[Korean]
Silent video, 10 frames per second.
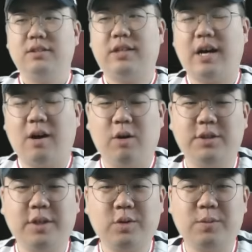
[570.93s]
자,
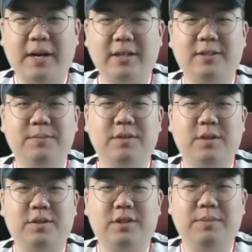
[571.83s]
어제도
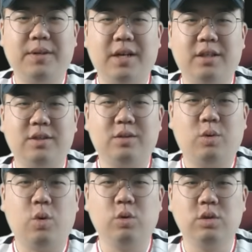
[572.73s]
말씀드렸지만
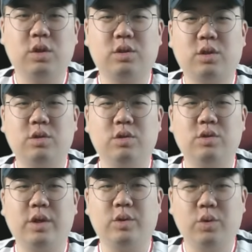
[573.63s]
고우석
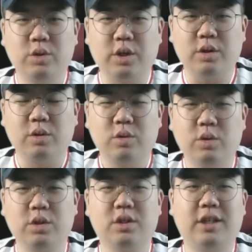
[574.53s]
선수의 도전,
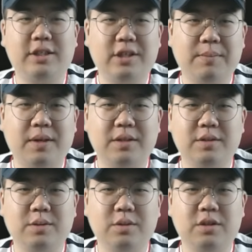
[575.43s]
도전
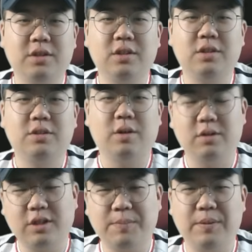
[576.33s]
자체만으로는
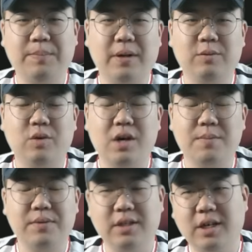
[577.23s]
절대 비판과
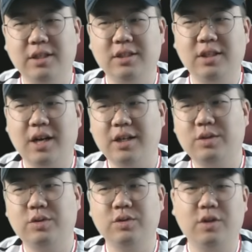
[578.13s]
비난을 할
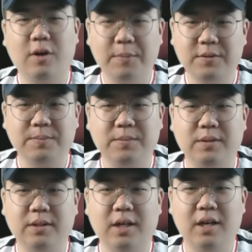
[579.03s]
수
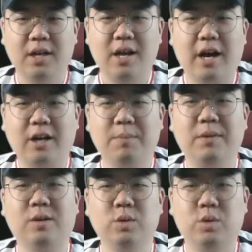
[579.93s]
없습니다.
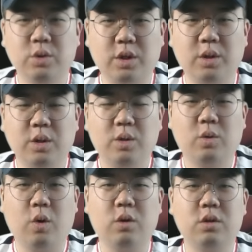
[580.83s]
아름다운 도전,
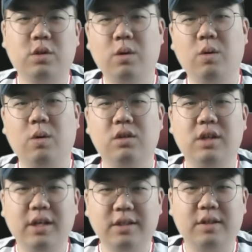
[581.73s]
꼭
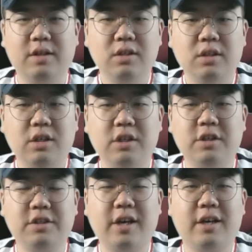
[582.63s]
성공을 해서
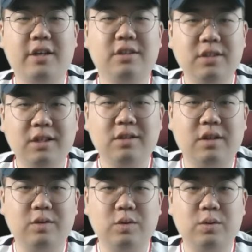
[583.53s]
2년 계약이
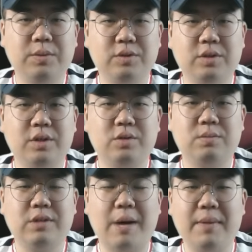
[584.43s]
끝나더라도 미국에
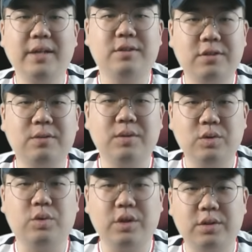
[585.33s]
좀 남아있었으면
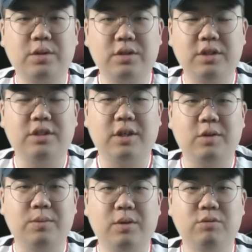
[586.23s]
좋겠어요
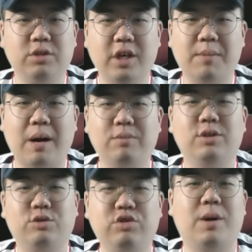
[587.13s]
진짜로 뭐 우리야
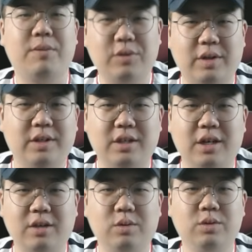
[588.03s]
마무리 구하면
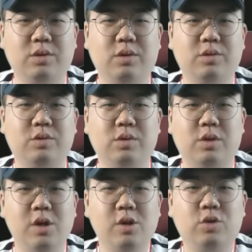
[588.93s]
되니까 고석
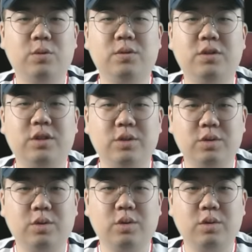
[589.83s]
선수도 꿈을
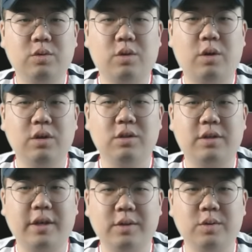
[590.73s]
이루고 또 거기서
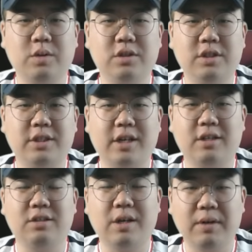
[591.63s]
계속 이제
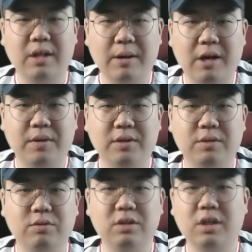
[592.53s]
자리를 잡아 나가면서
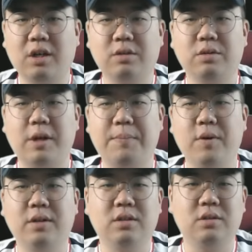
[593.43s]
우리나라에 또
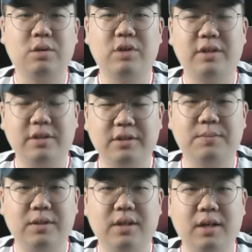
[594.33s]
대표하는 선수
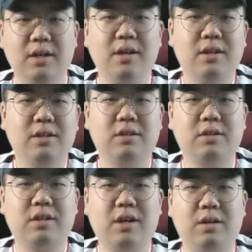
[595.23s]
아니겠습니까
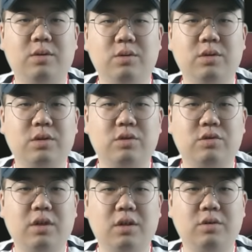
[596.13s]
그러니까 고석
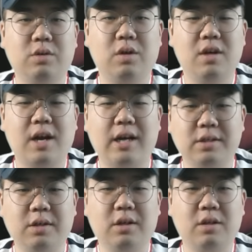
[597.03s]
선수가 또
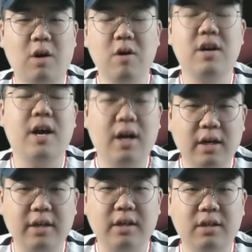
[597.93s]
가서
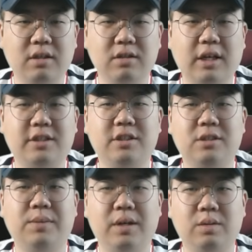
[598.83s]
건강하게 어,
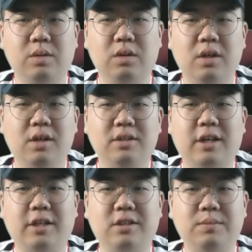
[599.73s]
다치지 말고
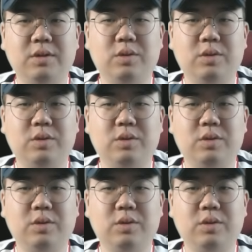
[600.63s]
잘했으면